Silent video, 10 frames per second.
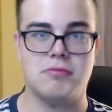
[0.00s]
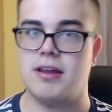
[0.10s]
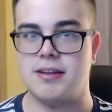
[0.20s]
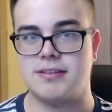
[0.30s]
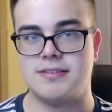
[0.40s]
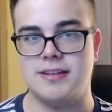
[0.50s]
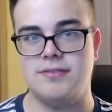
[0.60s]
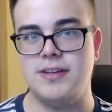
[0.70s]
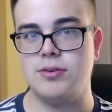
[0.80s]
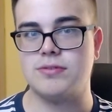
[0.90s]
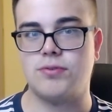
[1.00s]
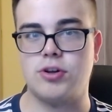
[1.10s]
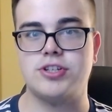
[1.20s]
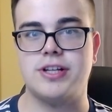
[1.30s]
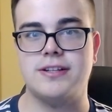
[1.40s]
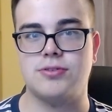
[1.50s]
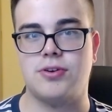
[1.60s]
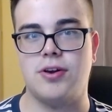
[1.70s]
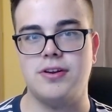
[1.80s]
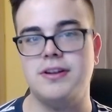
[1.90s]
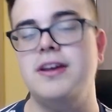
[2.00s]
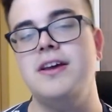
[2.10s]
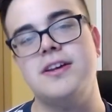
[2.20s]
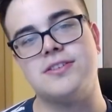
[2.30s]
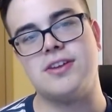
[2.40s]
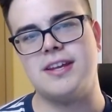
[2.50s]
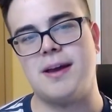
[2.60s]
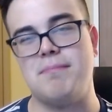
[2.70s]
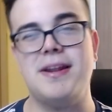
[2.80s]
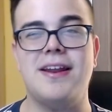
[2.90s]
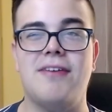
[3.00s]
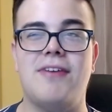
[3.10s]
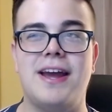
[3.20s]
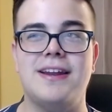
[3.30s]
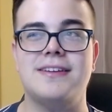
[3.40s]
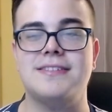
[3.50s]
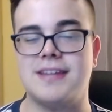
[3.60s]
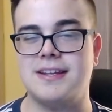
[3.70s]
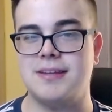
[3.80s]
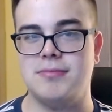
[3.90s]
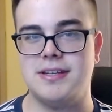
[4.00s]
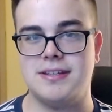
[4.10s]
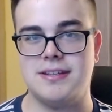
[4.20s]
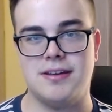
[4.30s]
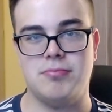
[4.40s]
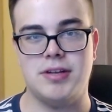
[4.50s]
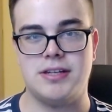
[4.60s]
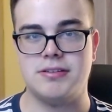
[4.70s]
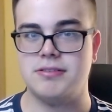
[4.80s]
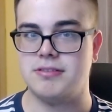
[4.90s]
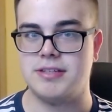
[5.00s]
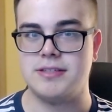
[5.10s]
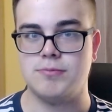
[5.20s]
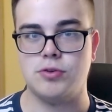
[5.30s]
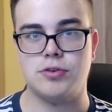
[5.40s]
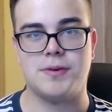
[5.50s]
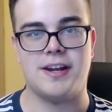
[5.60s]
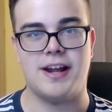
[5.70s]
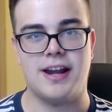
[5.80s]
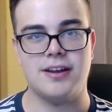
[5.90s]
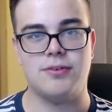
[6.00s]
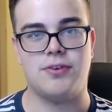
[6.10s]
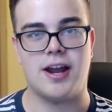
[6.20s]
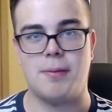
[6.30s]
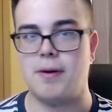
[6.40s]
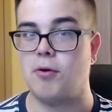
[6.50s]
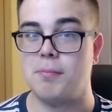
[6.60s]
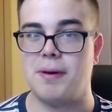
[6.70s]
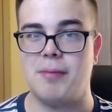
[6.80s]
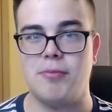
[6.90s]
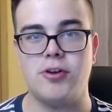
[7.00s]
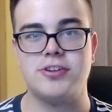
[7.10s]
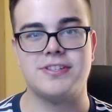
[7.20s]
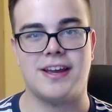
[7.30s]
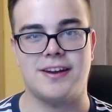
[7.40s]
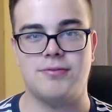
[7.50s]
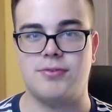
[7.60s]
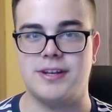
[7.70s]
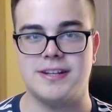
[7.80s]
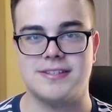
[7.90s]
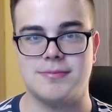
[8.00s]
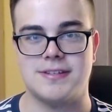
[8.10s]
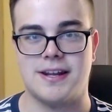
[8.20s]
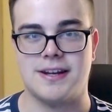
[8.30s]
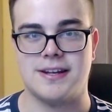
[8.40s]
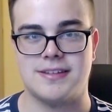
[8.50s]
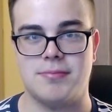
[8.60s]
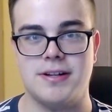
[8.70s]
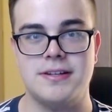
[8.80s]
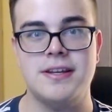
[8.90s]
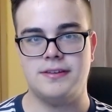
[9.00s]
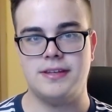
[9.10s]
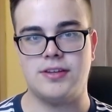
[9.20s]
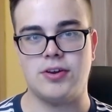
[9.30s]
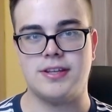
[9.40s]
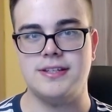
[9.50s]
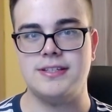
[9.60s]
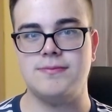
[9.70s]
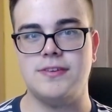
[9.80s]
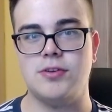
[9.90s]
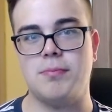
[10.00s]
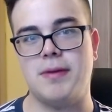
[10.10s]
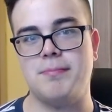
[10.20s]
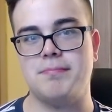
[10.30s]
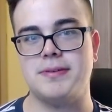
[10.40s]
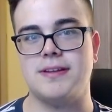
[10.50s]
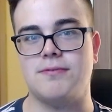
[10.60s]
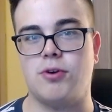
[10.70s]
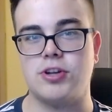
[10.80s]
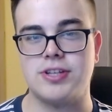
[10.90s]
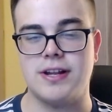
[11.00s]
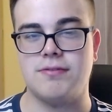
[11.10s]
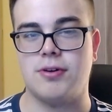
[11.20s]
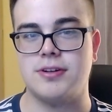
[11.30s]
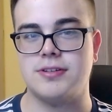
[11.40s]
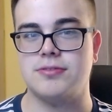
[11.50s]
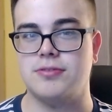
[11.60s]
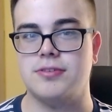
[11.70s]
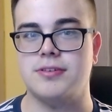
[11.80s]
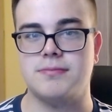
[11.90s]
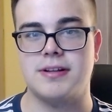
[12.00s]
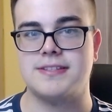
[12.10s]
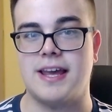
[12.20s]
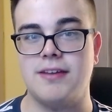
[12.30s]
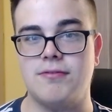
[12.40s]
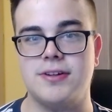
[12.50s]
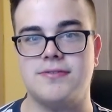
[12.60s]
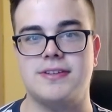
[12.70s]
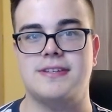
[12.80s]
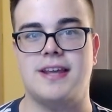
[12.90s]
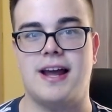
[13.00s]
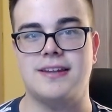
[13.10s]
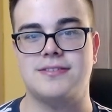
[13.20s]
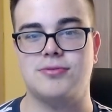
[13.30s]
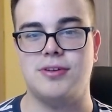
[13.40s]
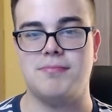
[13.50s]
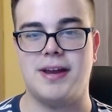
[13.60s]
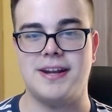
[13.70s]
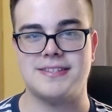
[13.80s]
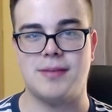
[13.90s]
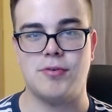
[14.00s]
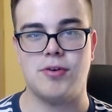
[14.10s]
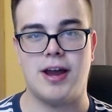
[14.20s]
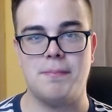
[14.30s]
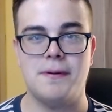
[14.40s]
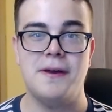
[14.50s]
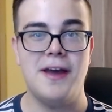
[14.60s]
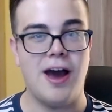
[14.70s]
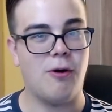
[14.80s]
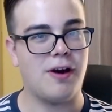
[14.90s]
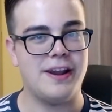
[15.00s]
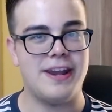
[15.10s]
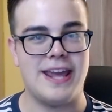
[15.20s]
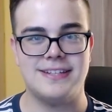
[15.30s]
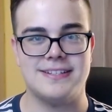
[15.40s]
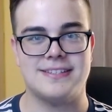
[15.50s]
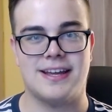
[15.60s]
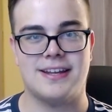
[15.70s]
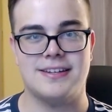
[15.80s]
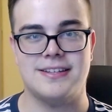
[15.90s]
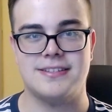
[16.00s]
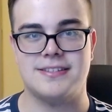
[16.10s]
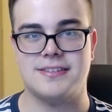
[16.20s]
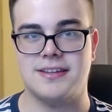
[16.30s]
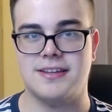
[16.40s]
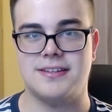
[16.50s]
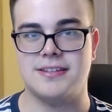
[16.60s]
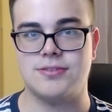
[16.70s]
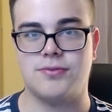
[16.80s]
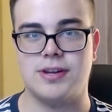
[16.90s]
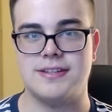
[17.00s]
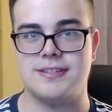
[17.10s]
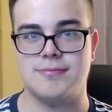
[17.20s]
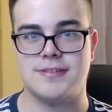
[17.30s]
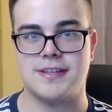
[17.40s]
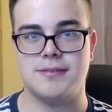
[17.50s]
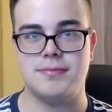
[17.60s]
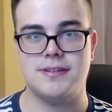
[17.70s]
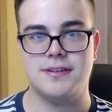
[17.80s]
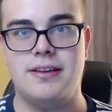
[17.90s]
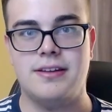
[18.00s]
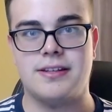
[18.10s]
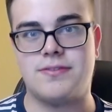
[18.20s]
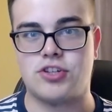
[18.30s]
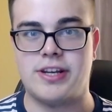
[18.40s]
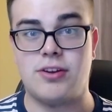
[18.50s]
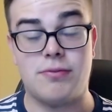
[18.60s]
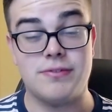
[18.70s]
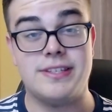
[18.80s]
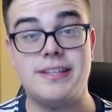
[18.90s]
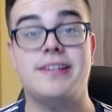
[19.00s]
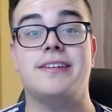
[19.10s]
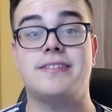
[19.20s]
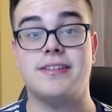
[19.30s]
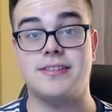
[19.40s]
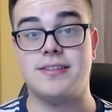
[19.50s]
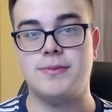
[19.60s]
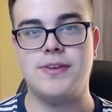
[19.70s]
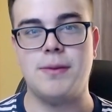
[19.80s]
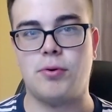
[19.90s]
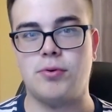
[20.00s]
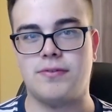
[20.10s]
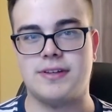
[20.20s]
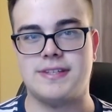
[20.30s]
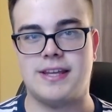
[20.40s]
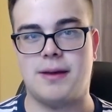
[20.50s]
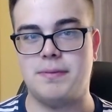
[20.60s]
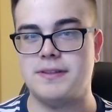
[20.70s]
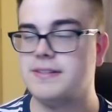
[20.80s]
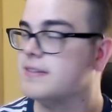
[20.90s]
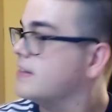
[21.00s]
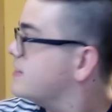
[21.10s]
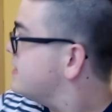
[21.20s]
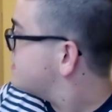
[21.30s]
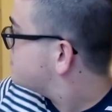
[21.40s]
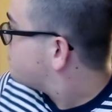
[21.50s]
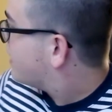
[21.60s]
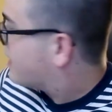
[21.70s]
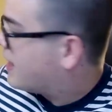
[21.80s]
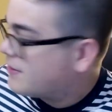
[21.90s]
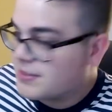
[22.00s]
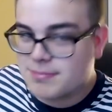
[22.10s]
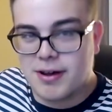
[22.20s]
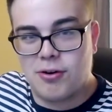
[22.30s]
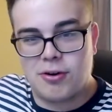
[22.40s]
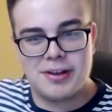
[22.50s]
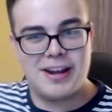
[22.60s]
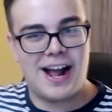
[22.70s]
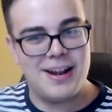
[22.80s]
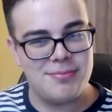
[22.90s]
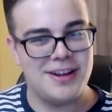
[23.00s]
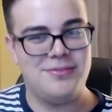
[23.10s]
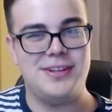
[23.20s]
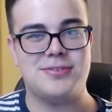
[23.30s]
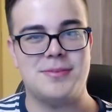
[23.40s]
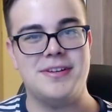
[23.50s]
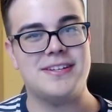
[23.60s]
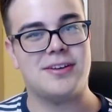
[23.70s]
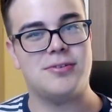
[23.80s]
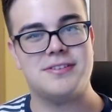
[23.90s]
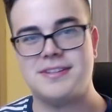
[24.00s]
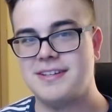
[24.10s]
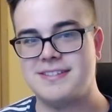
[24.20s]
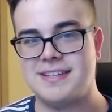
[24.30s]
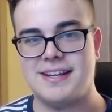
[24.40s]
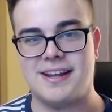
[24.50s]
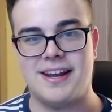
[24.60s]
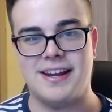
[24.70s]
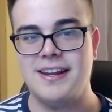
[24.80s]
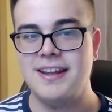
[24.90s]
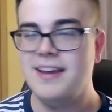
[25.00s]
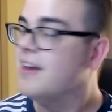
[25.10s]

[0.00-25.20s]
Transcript: äh, das in den Videos vorstellen zu können, sondern ich habe mittlerweile, seitdem ich äh, mit diesem YouTube-Kanal angefangen habe, auch ein paar Merch-Sachen von den Sims angesammelt, die ich euch in diesem Video mal ein bisschen vorstellen wollte und mal zeigen wollte, was ich alles so in meiner Sammlung habe, auch an echten Sachen, die es, äh, die es so von den Sims gibt das wahrscheinlich offensichtlichste Sims 4 Produkt, was ich habe, ist äh, dieses Plakat, was man auch in allen meinen Videos im Hintergrund äh, sehen kann.